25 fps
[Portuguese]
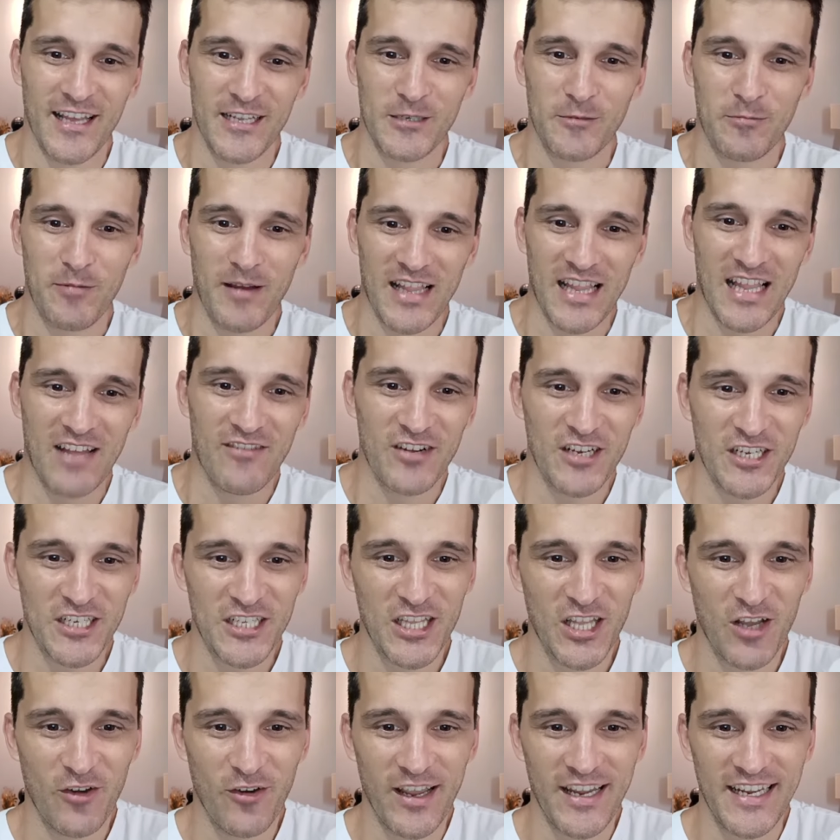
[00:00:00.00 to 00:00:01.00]
As palavras
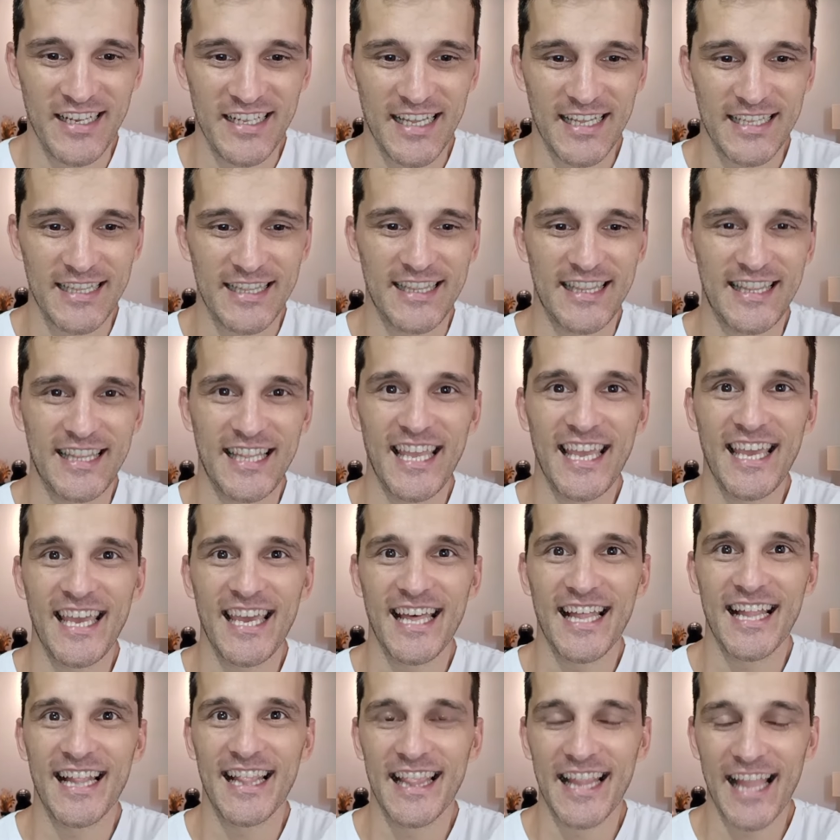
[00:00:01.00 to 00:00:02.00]
estão aí na
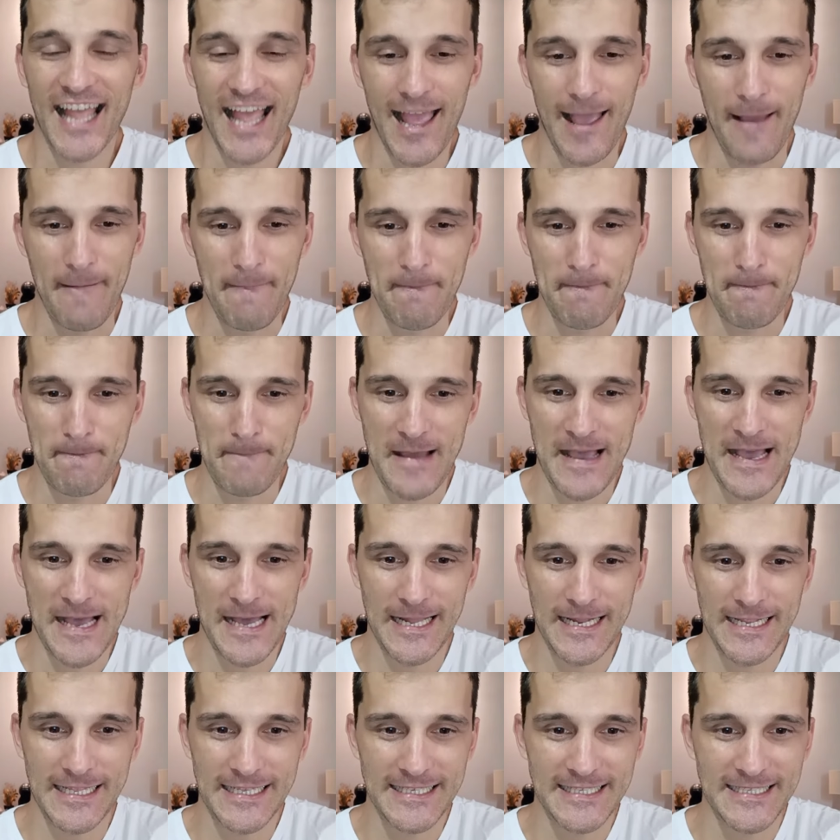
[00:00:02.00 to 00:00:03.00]
tela,
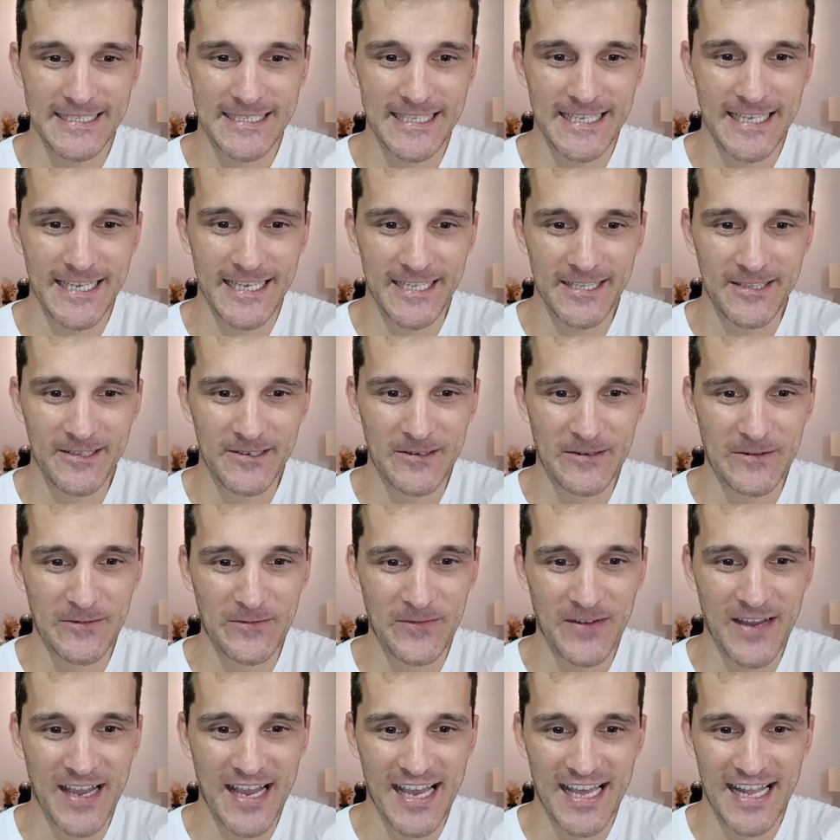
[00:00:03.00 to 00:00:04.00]
aparecendo
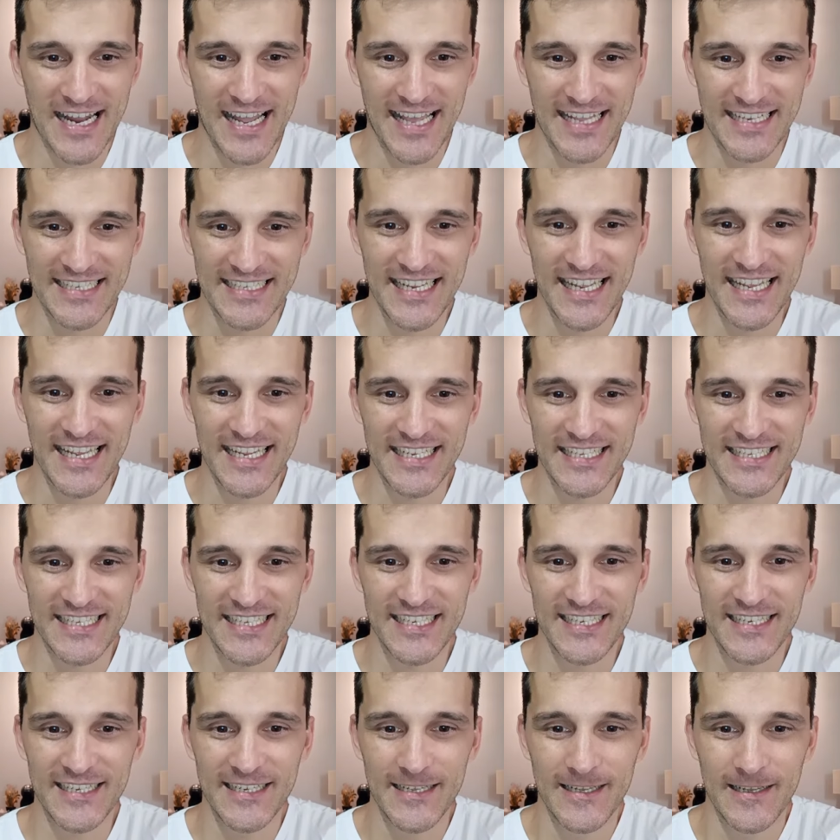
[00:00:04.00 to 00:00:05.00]
para a
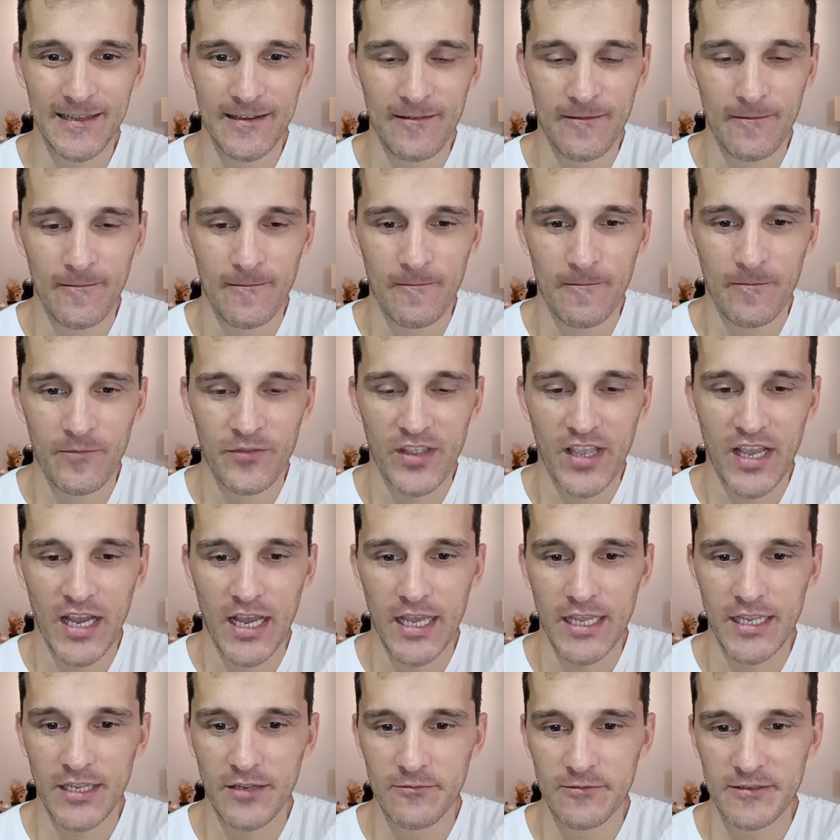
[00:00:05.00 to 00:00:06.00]
gente.
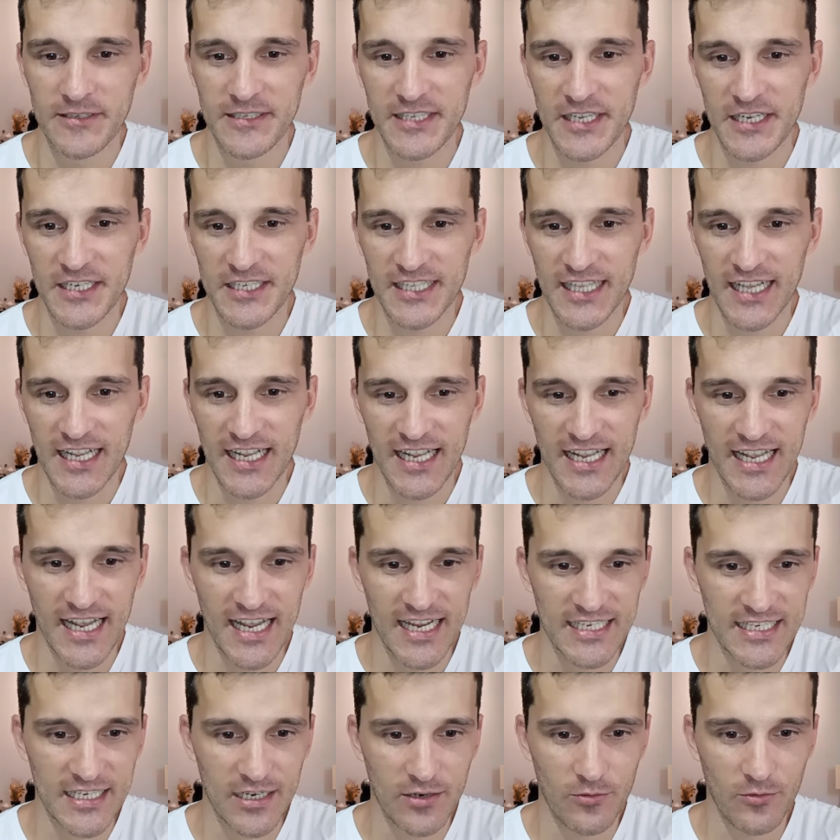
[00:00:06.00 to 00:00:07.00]
Carrinho, sexta
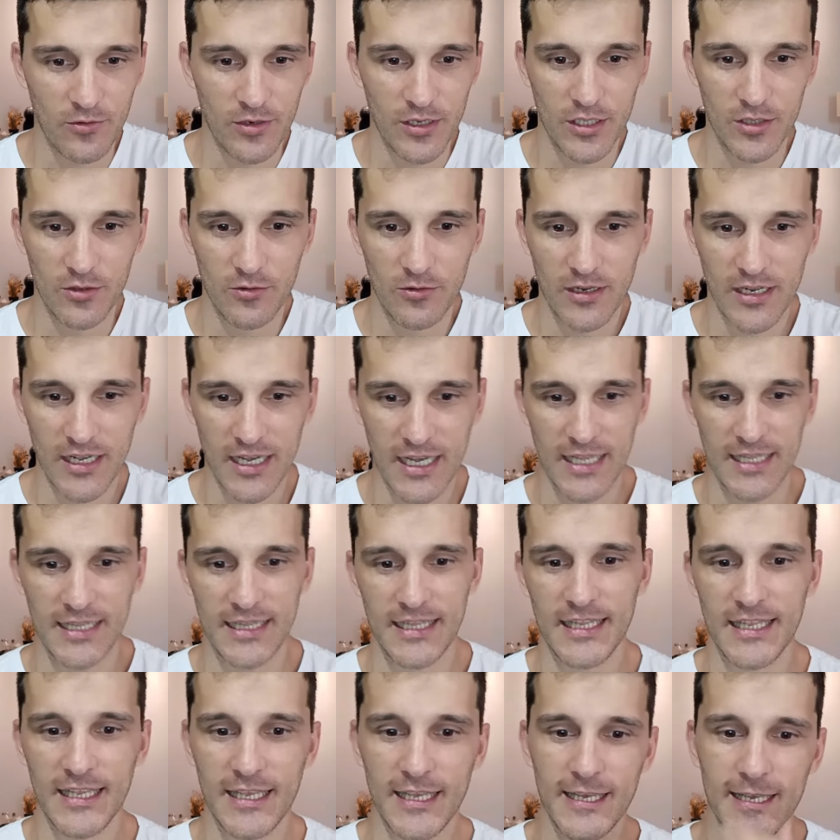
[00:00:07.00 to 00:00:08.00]
caixa, corredor,
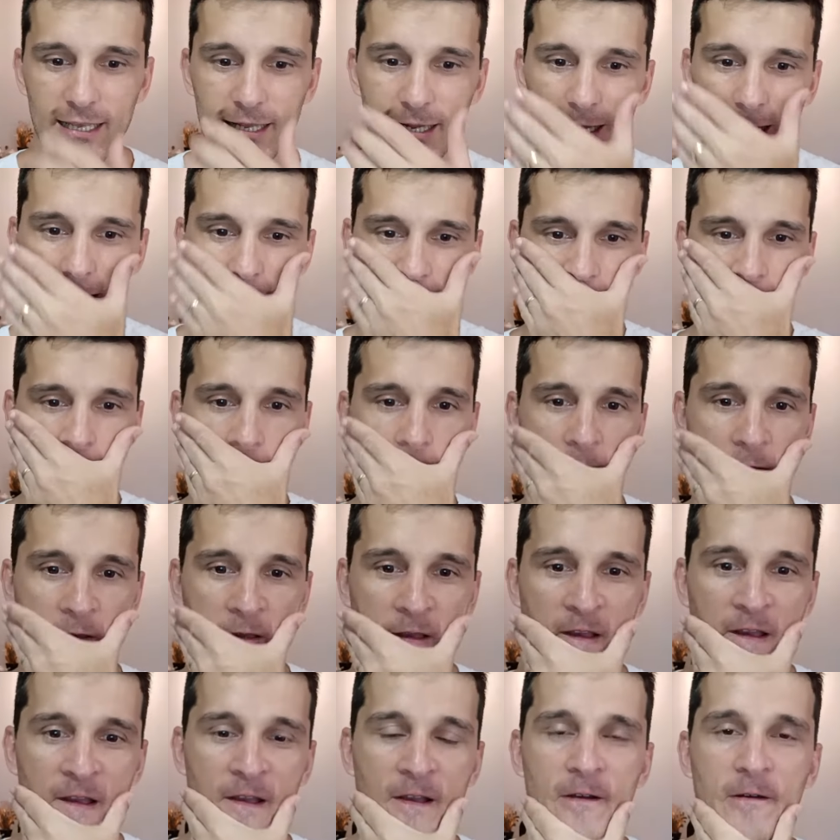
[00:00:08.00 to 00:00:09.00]
cadeira,
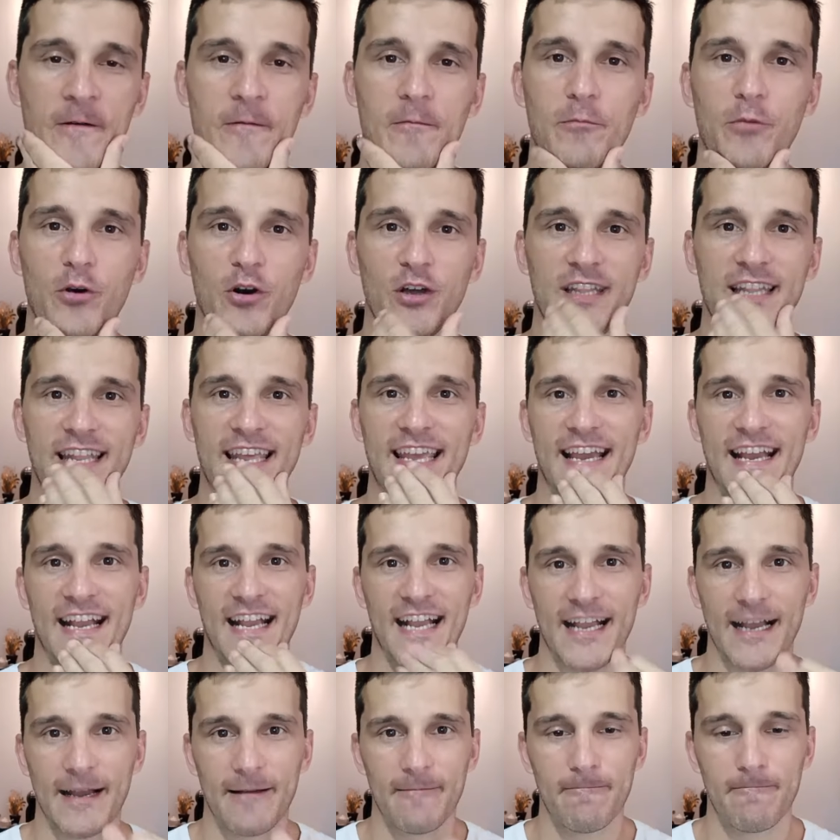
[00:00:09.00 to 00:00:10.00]

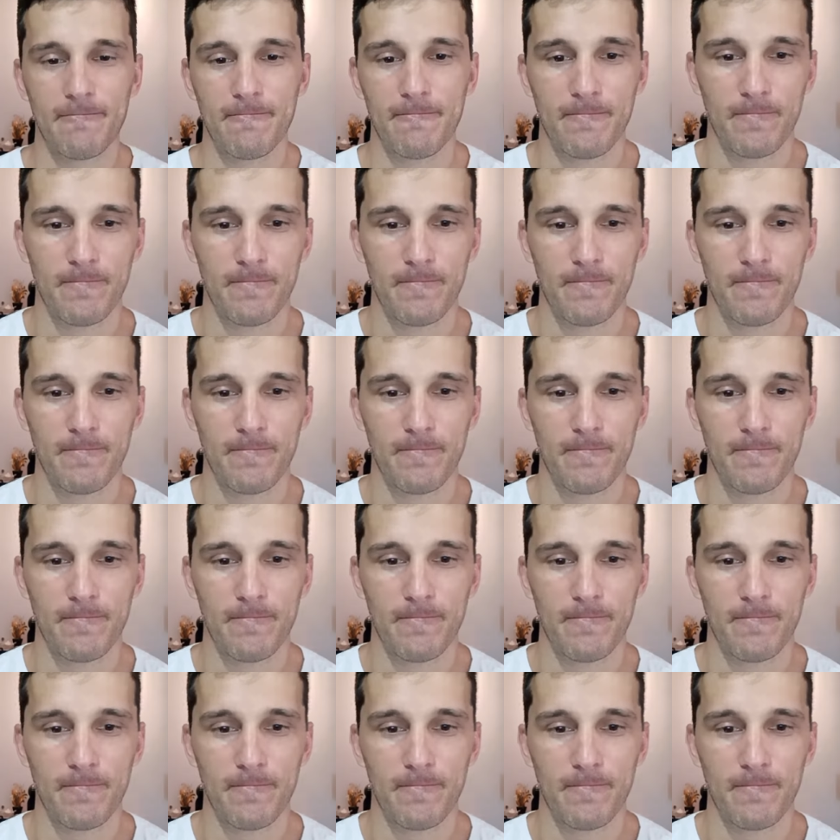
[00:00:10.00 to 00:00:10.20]
Boneca.